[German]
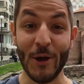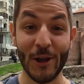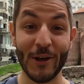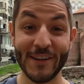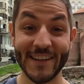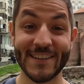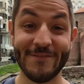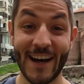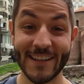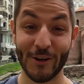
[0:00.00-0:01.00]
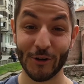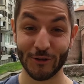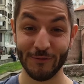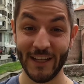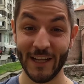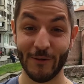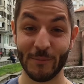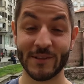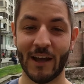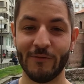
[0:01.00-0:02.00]
Leute, das war's auch schon wieder
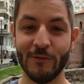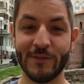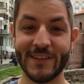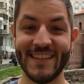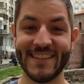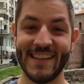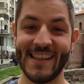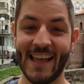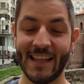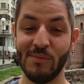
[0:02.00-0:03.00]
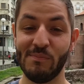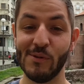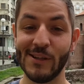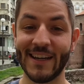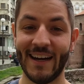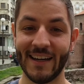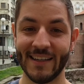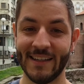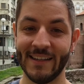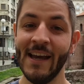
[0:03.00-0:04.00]
vom 52. Land
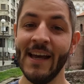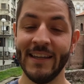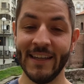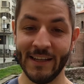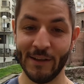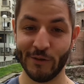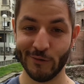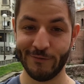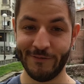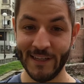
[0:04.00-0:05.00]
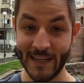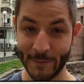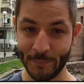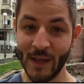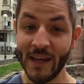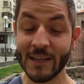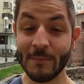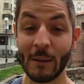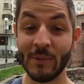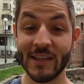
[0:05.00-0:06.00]
Bulgarien hier in Sofia. Ich
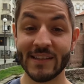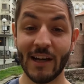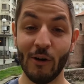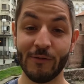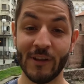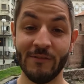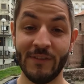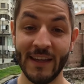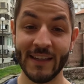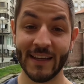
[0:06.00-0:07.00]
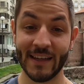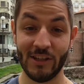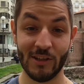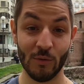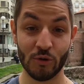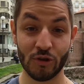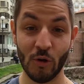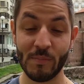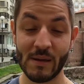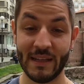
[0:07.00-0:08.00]
mache mich jetzt auf den Weg Richtung
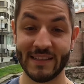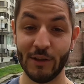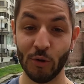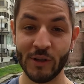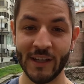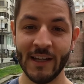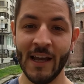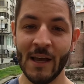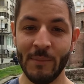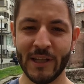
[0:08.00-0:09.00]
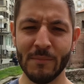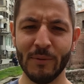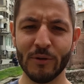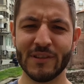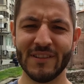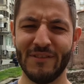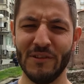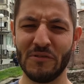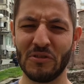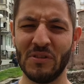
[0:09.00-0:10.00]
Skopje, Mazedonien mit dem Bus
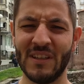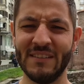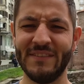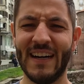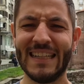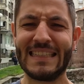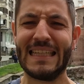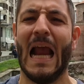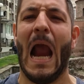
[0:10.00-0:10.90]
5 Stunden Fahrt.